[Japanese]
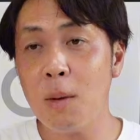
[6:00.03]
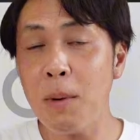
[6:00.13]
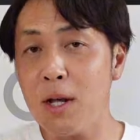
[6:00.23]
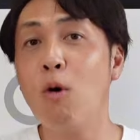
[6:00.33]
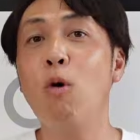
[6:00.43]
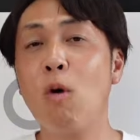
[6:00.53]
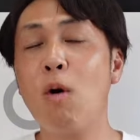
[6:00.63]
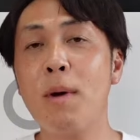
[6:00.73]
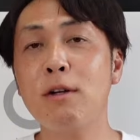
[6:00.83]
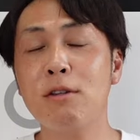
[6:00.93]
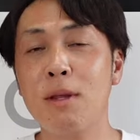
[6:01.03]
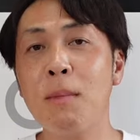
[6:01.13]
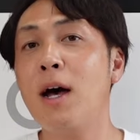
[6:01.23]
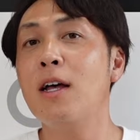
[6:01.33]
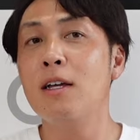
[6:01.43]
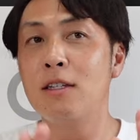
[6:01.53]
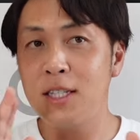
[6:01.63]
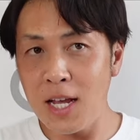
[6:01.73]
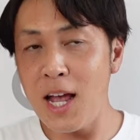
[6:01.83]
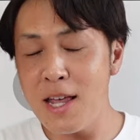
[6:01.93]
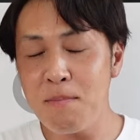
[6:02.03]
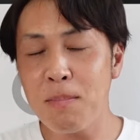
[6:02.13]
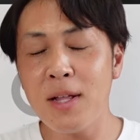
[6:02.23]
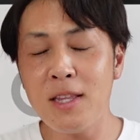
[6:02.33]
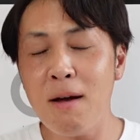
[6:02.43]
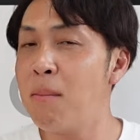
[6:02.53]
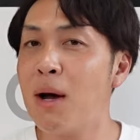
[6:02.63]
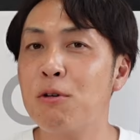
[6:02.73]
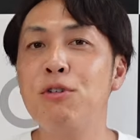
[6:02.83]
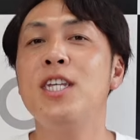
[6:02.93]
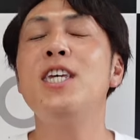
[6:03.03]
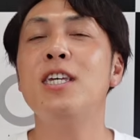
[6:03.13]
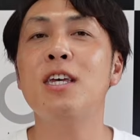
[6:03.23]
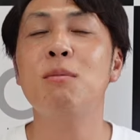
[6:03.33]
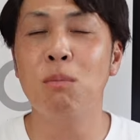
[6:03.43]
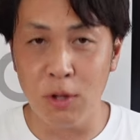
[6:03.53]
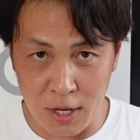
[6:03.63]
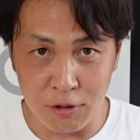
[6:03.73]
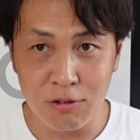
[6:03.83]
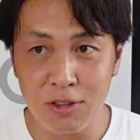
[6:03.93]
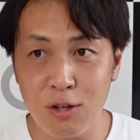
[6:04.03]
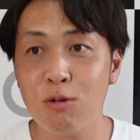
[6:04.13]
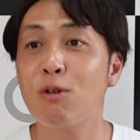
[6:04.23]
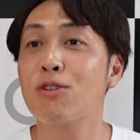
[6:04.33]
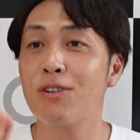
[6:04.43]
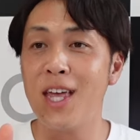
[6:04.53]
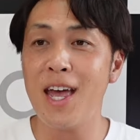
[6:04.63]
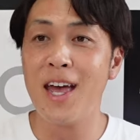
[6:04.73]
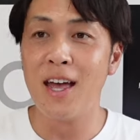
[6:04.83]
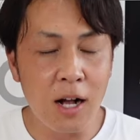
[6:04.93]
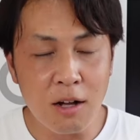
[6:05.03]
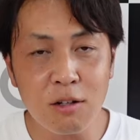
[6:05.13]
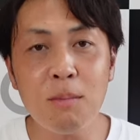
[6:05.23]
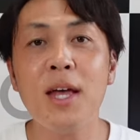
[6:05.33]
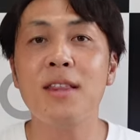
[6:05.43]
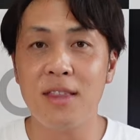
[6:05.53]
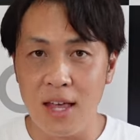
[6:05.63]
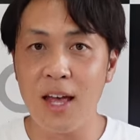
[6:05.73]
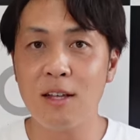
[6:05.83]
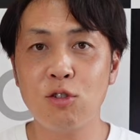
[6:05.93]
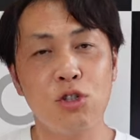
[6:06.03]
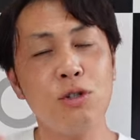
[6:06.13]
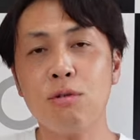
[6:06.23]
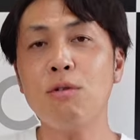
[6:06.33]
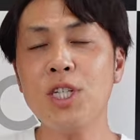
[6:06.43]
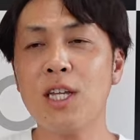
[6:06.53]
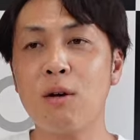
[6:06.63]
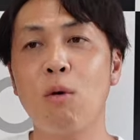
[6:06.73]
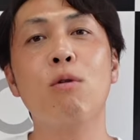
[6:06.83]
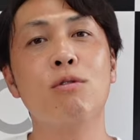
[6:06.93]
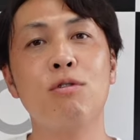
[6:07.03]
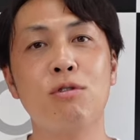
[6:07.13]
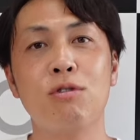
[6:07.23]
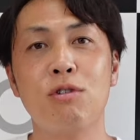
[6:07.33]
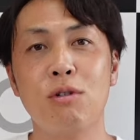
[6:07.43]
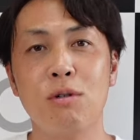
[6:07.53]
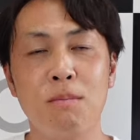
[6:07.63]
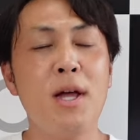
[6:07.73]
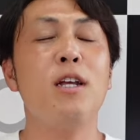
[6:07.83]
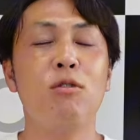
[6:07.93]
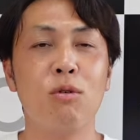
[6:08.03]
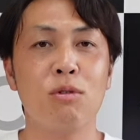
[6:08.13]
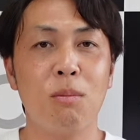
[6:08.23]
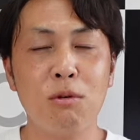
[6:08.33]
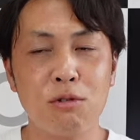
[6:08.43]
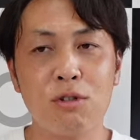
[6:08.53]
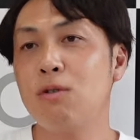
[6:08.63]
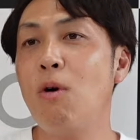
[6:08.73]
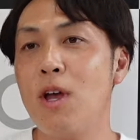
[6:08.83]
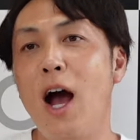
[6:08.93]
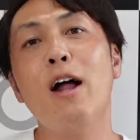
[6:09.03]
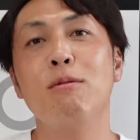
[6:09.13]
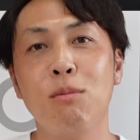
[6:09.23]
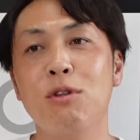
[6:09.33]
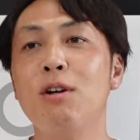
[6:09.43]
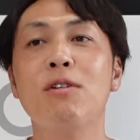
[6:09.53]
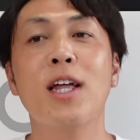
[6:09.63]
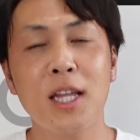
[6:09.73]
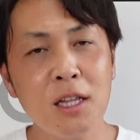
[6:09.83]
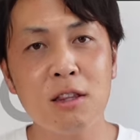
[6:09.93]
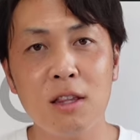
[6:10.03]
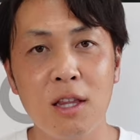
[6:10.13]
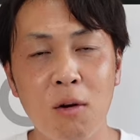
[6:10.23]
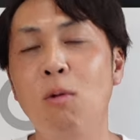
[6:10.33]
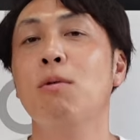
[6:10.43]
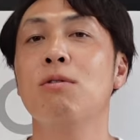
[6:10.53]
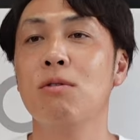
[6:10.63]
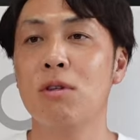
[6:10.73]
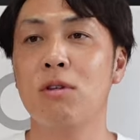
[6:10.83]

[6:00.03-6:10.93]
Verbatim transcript: やっぱり550って、まあ、世間一般ではまあ不人気モデルっていうことで、価格面で中古車で購入するメリットって僕すごいあるモデルだなって思っ